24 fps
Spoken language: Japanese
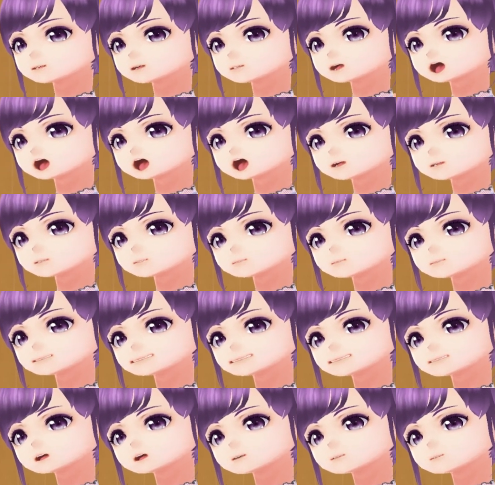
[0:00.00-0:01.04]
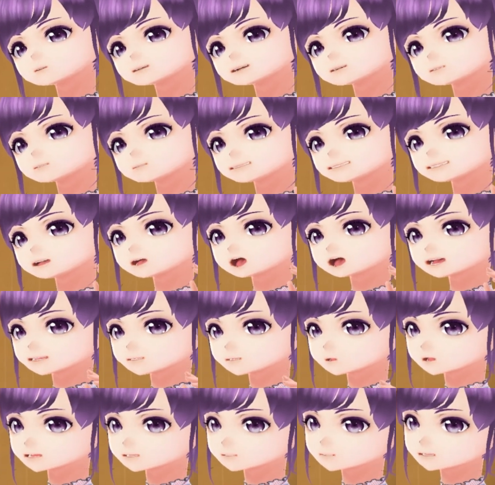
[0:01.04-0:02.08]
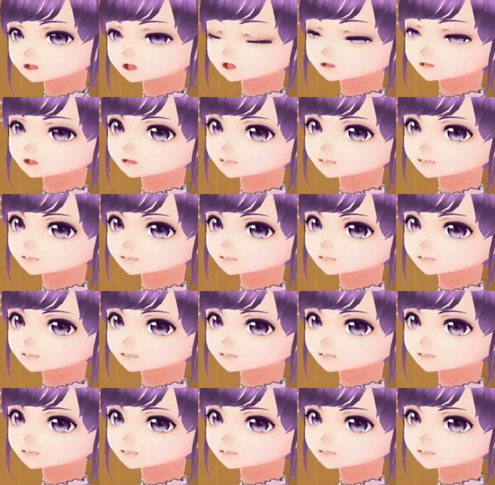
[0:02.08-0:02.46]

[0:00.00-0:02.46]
かし面白いことを